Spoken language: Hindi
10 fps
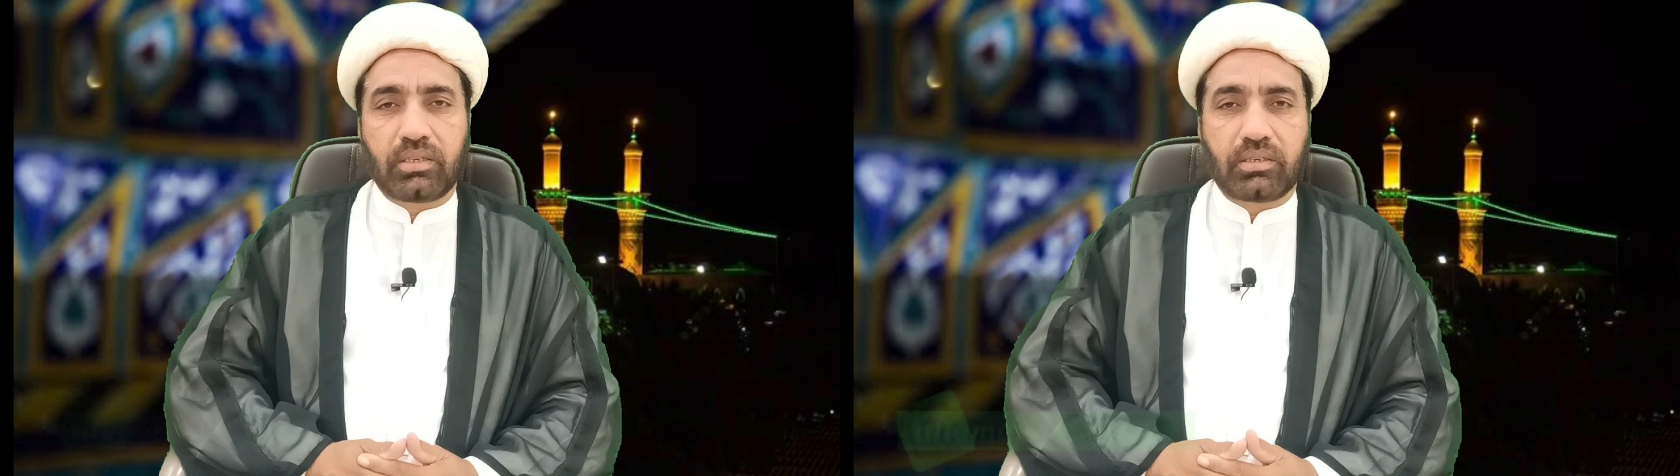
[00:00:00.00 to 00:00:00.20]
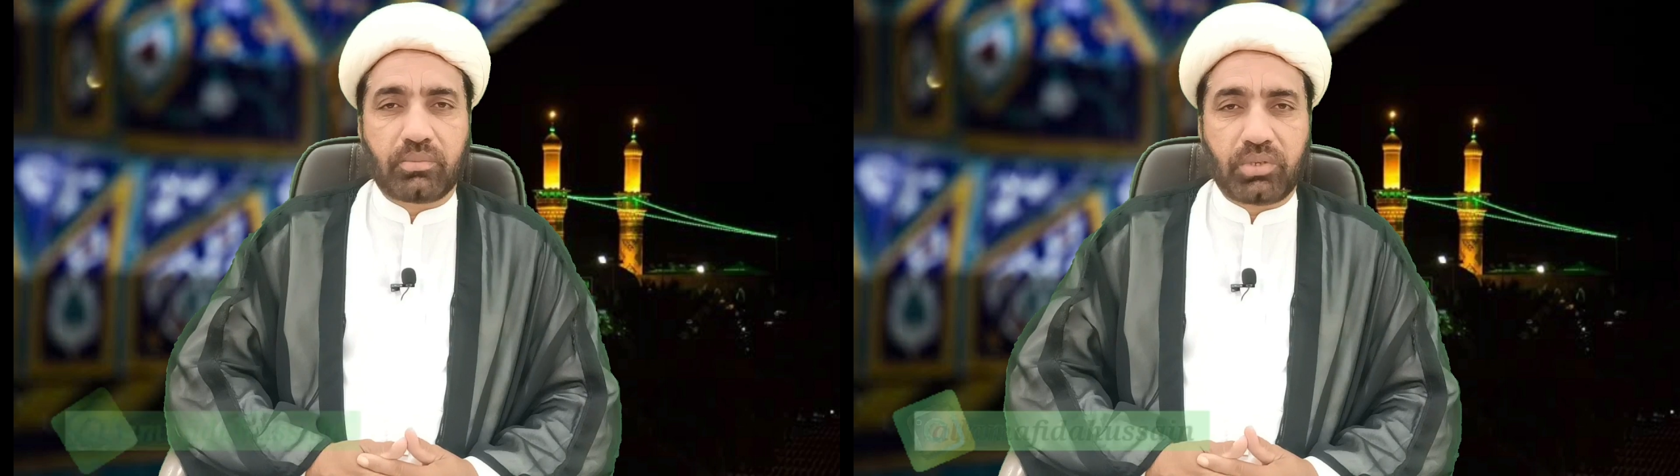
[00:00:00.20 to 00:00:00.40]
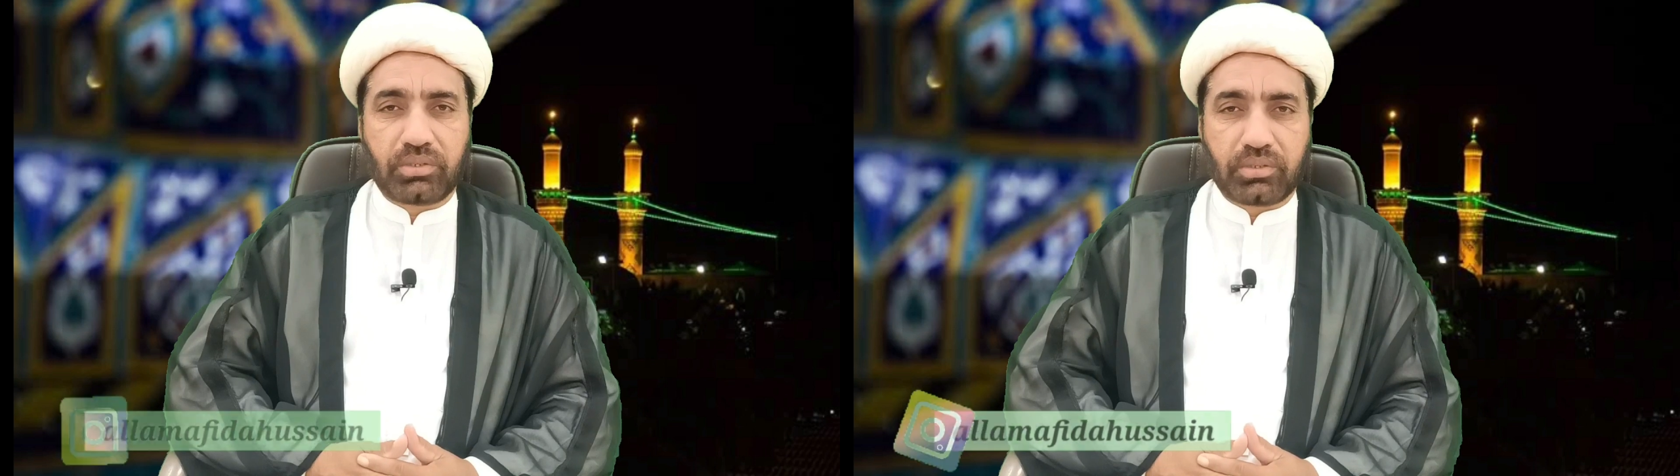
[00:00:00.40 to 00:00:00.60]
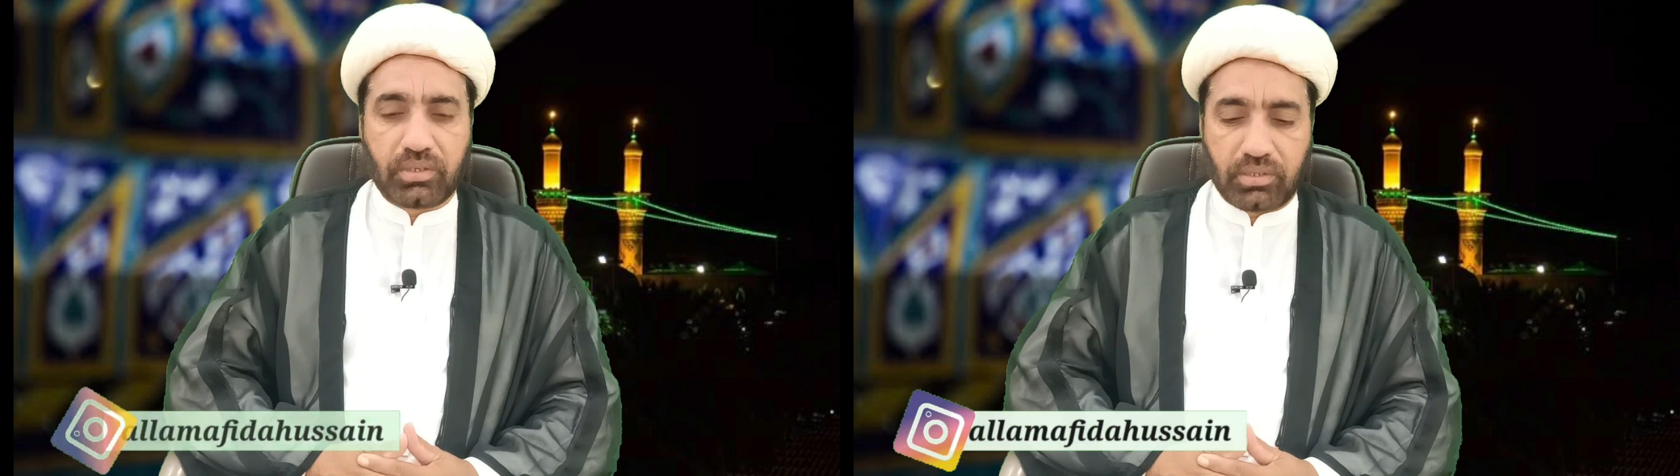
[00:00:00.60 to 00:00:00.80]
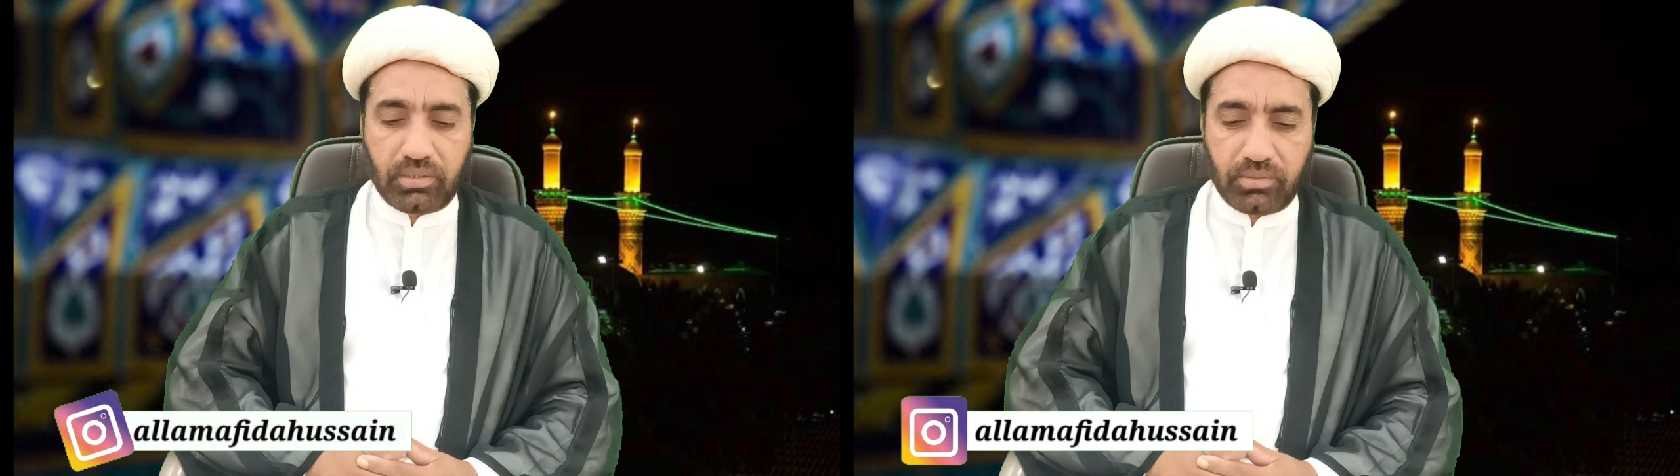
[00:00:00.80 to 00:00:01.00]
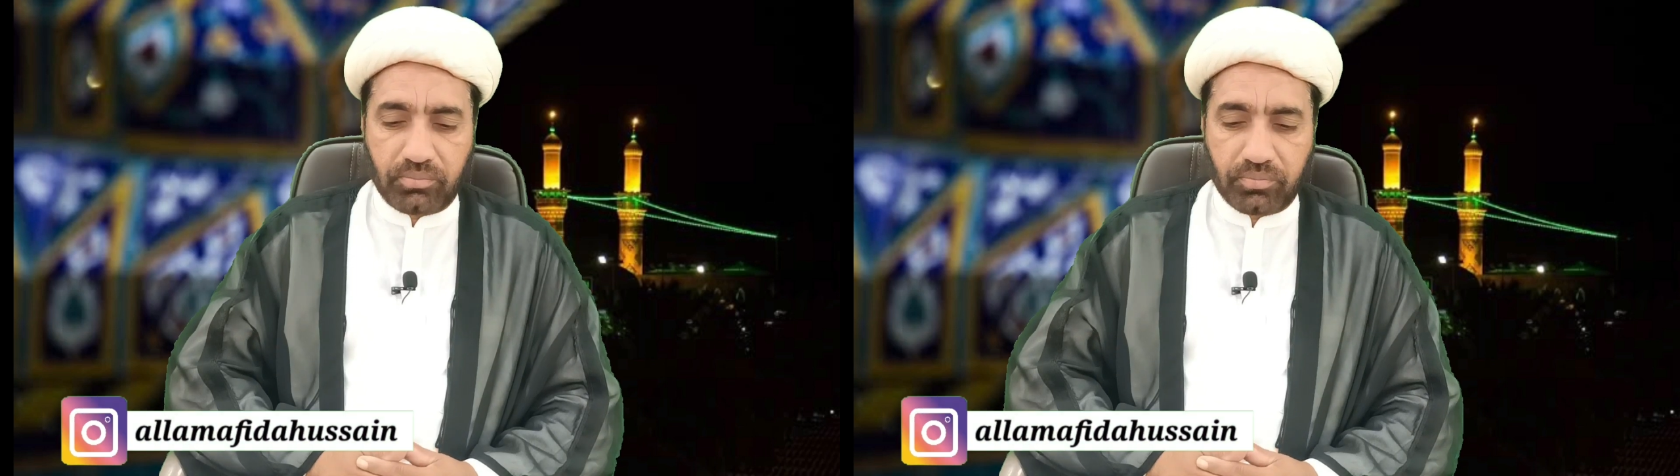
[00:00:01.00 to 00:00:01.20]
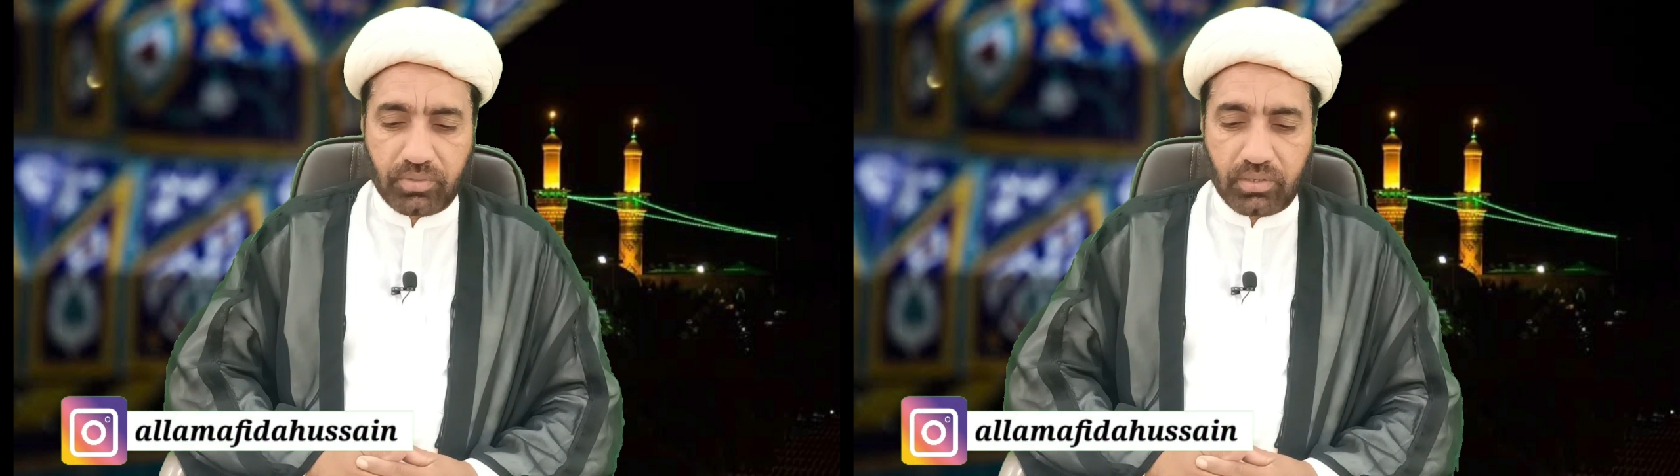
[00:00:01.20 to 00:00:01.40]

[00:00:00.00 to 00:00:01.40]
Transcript: रहमान रहीम